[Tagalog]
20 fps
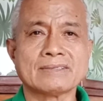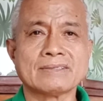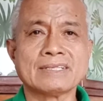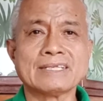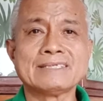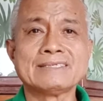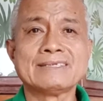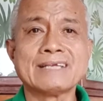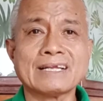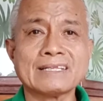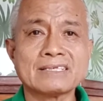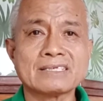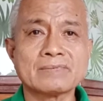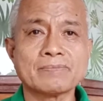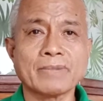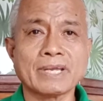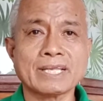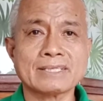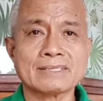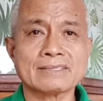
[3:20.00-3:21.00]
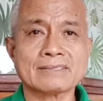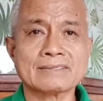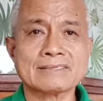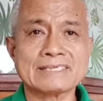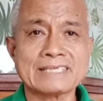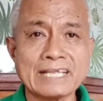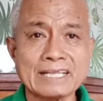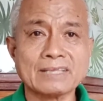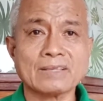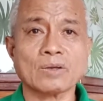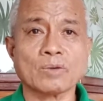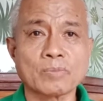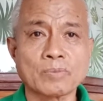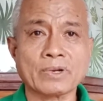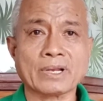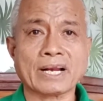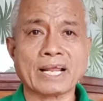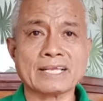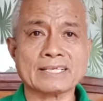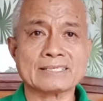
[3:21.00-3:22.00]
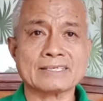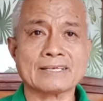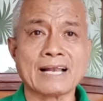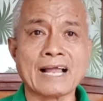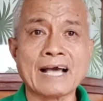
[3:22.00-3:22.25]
the judgment seat of Christ.